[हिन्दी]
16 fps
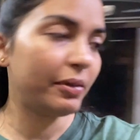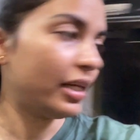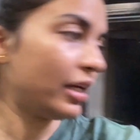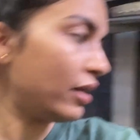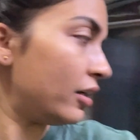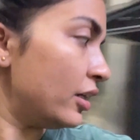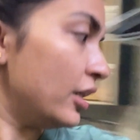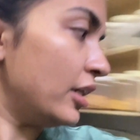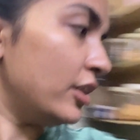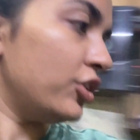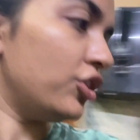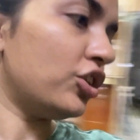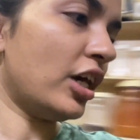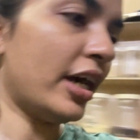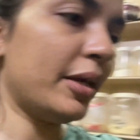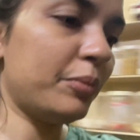मेरा
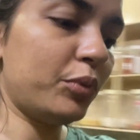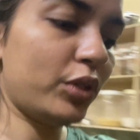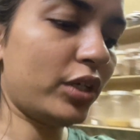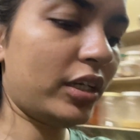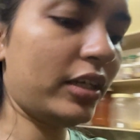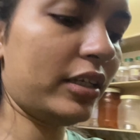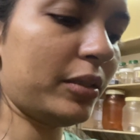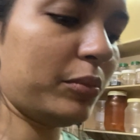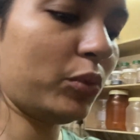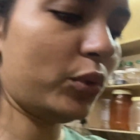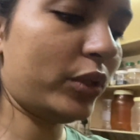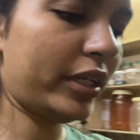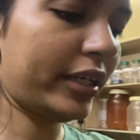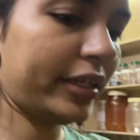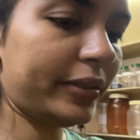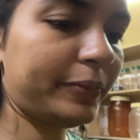चाय पूरा गर्म हो
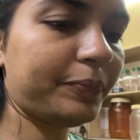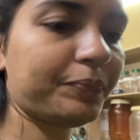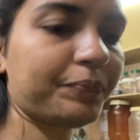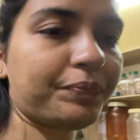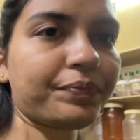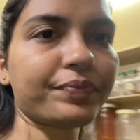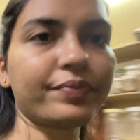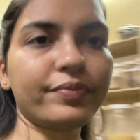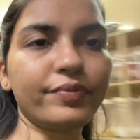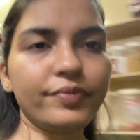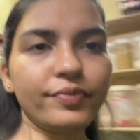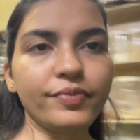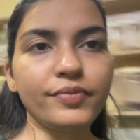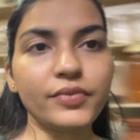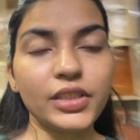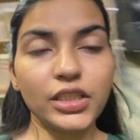गया
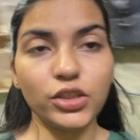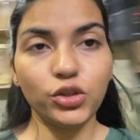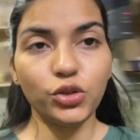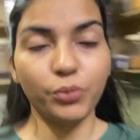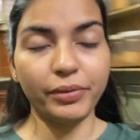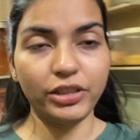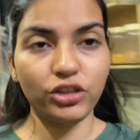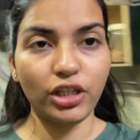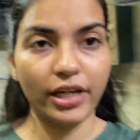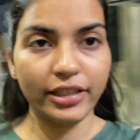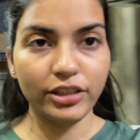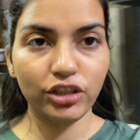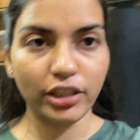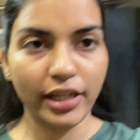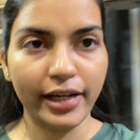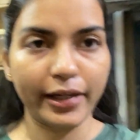है तो मैं चाय
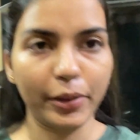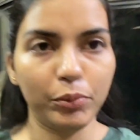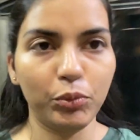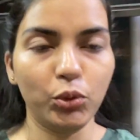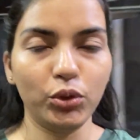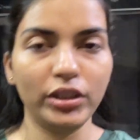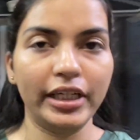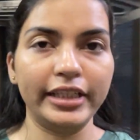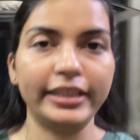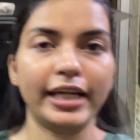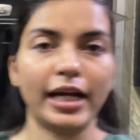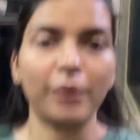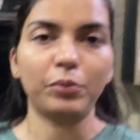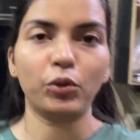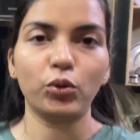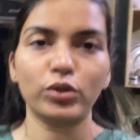चढ़ा के भूल गई थी
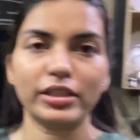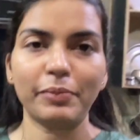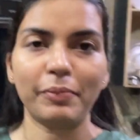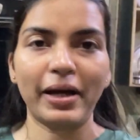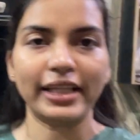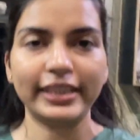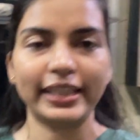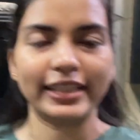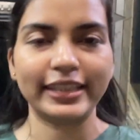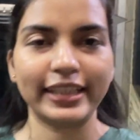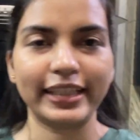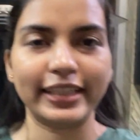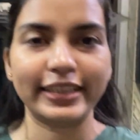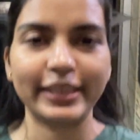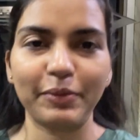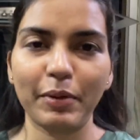आप लोगों से बात करते
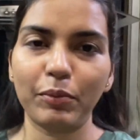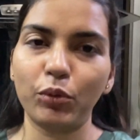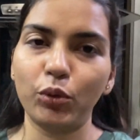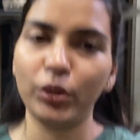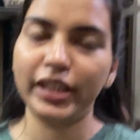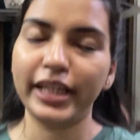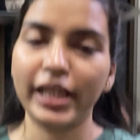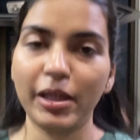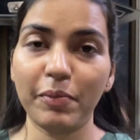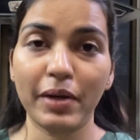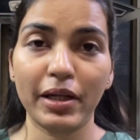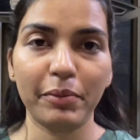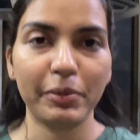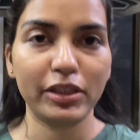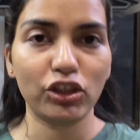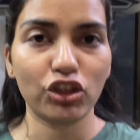करते मैं भूल ही गई कि
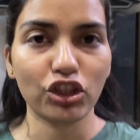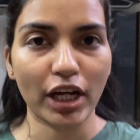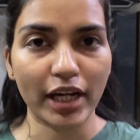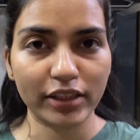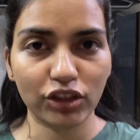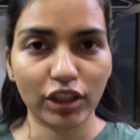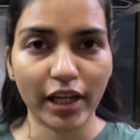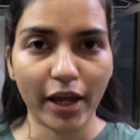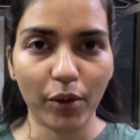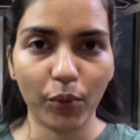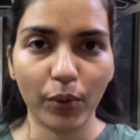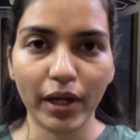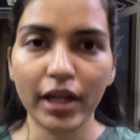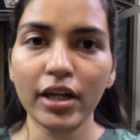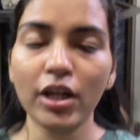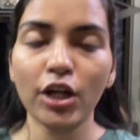मैंने पीछे चाय चढ़ाया
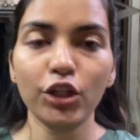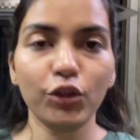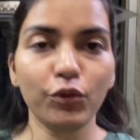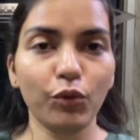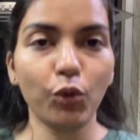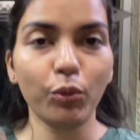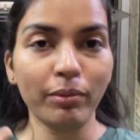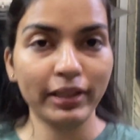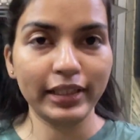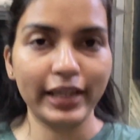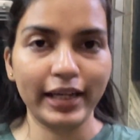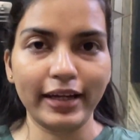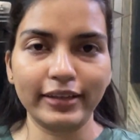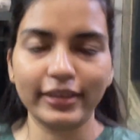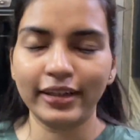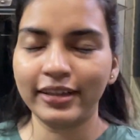हुआ है तो वो उबल
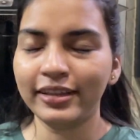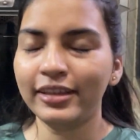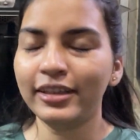गया था